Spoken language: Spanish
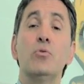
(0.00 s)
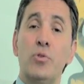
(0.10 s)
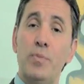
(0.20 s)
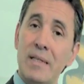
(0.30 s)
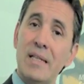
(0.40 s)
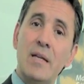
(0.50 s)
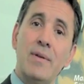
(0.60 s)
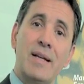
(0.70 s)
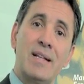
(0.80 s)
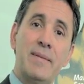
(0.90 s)
su
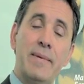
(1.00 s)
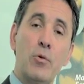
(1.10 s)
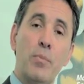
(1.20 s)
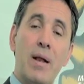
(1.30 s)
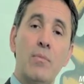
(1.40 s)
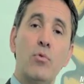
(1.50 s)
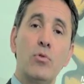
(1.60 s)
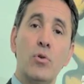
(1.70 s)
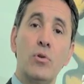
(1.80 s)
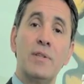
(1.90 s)
expectativa de crecimiento para el
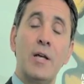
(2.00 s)
mundo